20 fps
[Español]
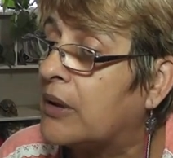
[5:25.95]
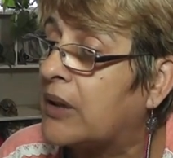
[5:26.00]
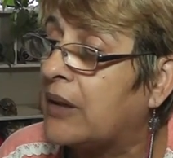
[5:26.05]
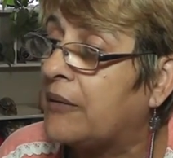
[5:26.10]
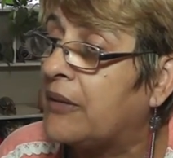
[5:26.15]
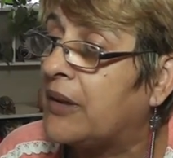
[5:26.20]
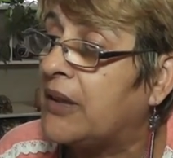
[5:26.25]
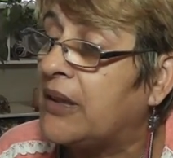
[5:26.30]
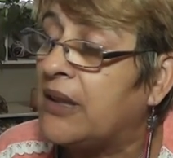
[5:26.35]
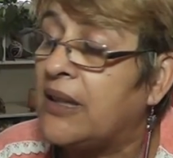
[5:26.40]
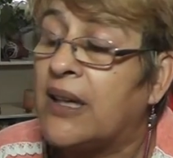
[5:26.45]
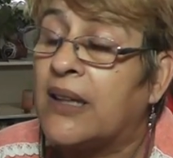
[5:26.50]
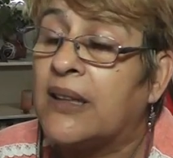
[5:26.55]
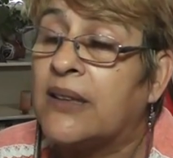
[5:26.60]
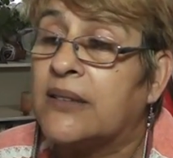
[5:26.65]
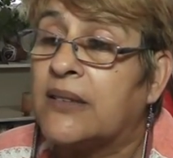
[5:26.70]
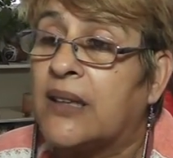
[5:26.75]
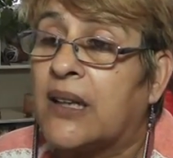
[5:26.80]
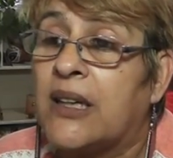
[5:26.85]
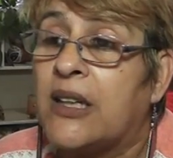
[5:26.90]
que
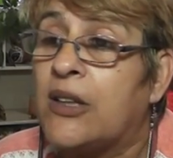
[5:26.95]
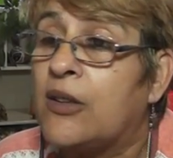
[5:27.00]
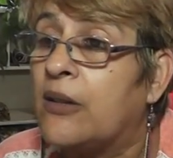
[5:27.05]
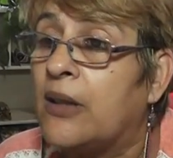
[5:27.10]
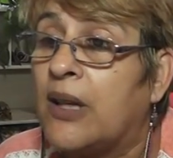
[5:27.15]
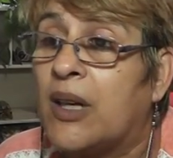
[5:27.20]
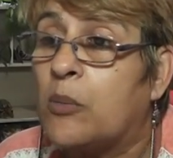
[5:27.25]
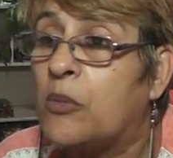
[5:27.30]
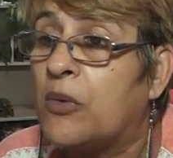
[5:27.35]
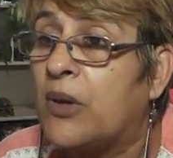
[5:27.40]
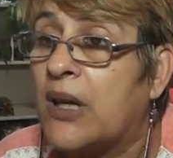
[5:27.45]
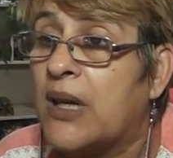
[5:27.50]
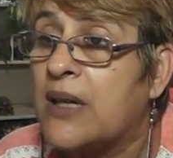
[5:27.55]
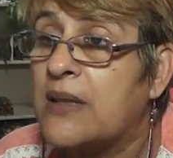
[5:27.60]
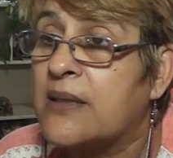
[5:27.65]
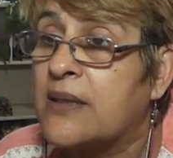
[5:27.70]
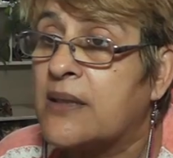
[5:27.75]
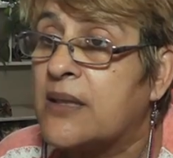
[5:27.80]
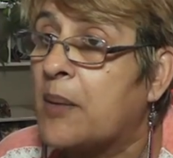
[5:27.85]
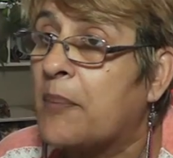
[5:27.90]
venían traídos de la
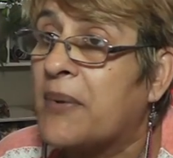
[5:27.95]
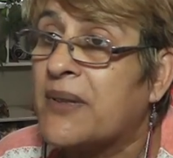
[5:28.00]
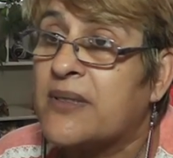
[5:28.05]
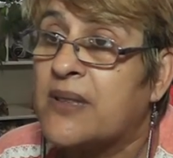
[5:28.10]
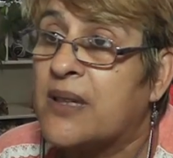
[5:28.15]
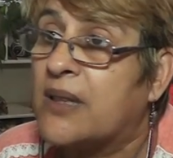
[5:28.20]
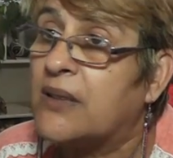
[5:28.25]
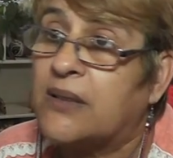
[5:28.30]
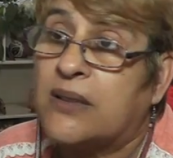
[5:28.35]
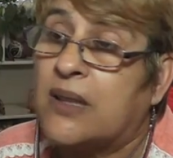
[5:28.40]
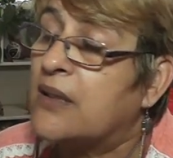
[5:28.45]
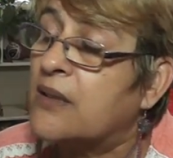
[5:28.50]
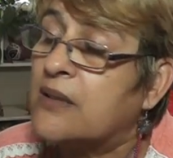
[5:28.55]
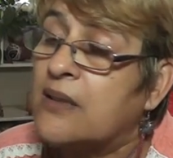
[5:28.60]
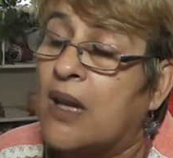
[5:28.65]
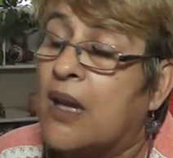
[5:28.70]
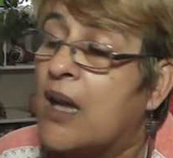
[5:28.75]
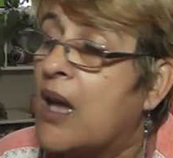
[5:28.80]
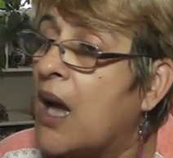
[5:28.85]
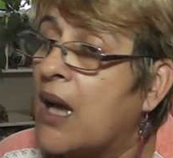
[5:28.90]
ambulancia pacientes
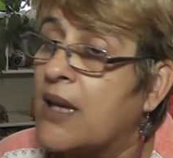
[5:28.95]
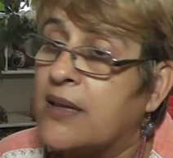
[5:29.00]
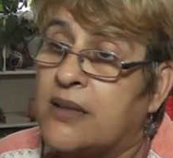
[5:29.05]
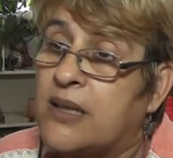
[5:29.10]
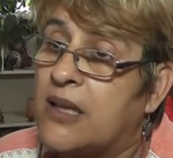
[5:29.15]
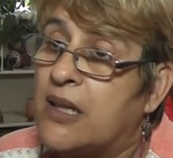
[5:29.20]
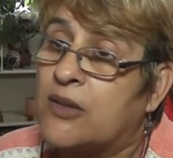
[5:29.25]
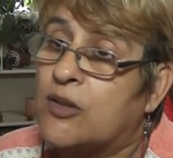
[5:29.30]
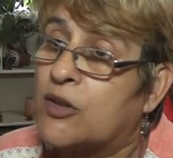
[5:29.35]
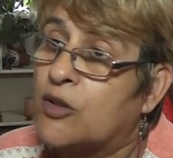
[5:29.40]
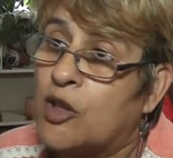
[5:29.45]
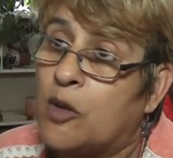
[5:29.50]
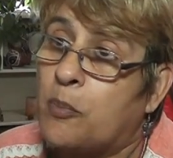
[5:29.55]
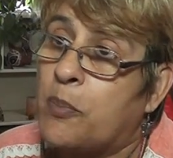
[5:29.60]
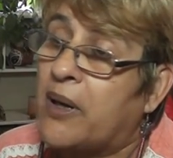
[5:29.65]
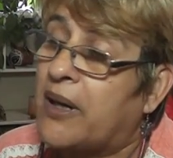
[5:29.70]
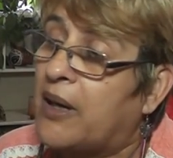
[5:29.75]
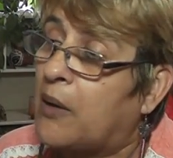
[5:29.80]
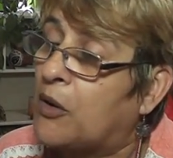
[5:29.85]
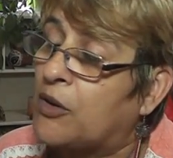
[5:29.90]
así en
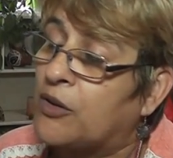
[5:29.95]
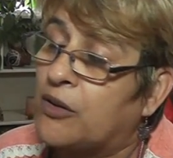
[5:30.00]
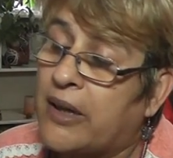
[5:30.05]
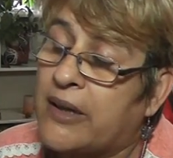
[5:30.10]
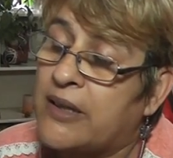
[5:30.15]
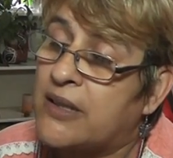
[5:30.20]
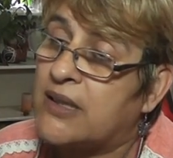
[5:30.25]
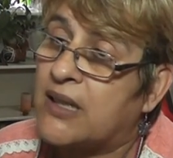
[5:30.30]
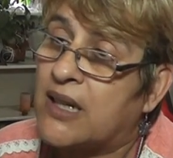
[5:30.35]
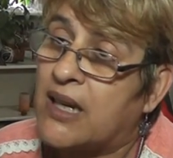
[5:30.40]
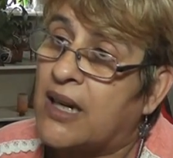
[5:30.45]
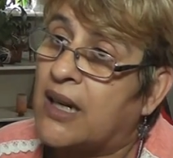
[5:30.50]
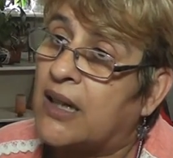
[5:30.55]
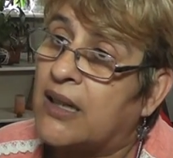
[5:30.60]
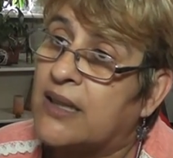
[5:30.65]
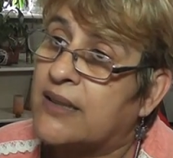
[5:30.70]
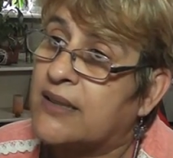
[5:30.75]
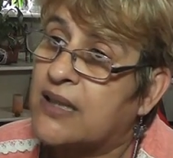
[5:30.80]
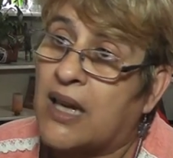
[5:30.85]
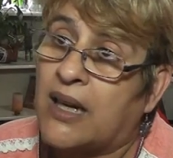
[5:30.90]
ropa, que cuando ahí llegan,
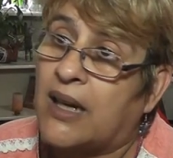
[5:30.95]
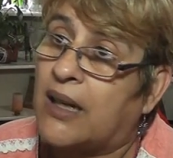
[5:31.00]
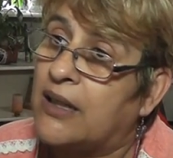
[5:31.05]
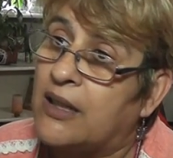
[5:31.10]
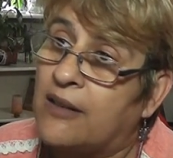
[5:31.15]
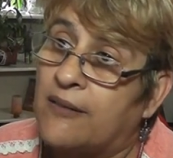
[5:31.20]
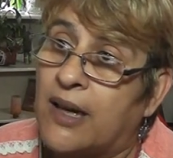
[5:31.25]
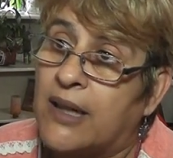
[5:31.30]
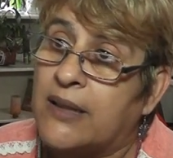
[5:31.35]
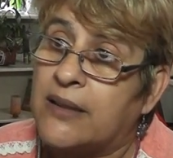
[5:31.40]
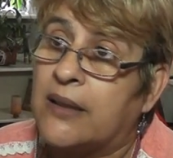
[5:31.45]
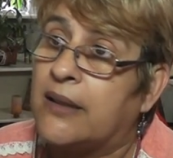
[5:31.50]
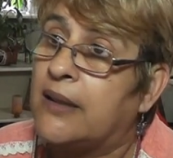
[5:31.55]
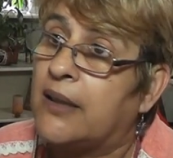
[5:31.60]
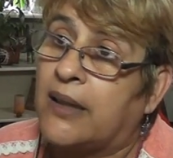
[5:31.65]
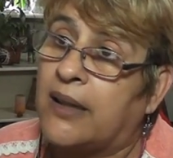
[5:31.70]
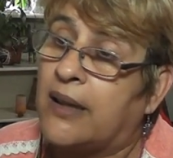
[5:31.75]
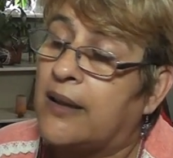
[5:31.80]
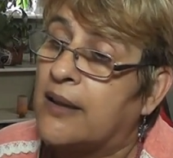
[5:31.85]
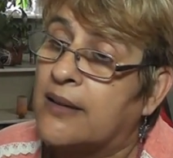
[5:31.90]
le sacan, le bañan y
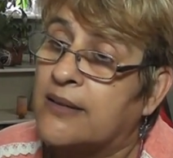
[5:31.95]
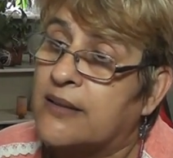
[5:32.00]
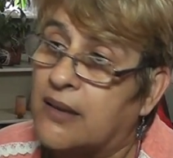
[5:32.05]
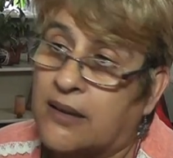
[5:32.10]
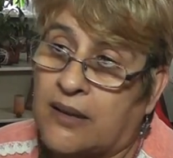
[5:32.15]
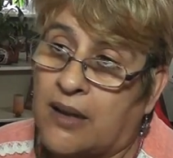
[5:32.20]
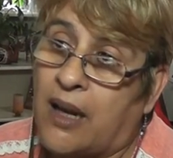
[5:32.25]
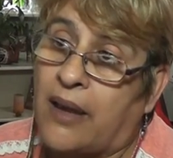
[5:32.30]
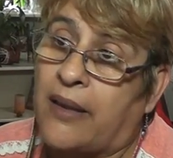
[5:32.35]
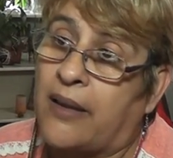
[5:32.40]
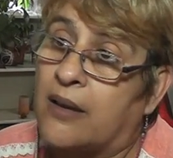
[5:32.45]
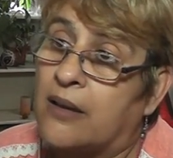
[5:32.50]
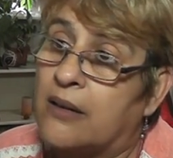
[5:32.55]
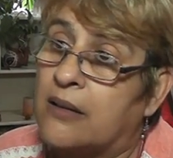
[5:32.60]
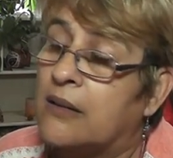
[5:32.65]
quedan sin nada.